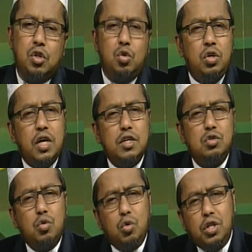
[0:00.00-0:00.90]
দুনিয়ার
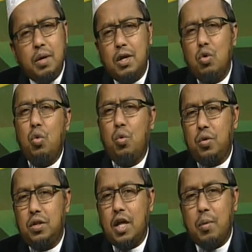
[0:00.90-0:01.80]
কিছু ক্ষতি আমার করুক
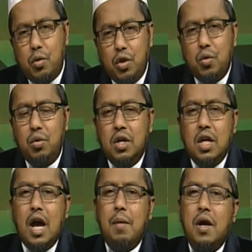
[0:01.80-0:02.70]
তারপরেও
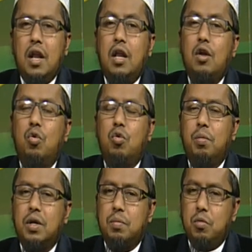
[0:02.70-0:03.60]
আমি আল্লাহর
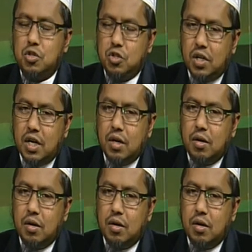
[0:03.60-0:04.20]
হুকুমের মর্যাদা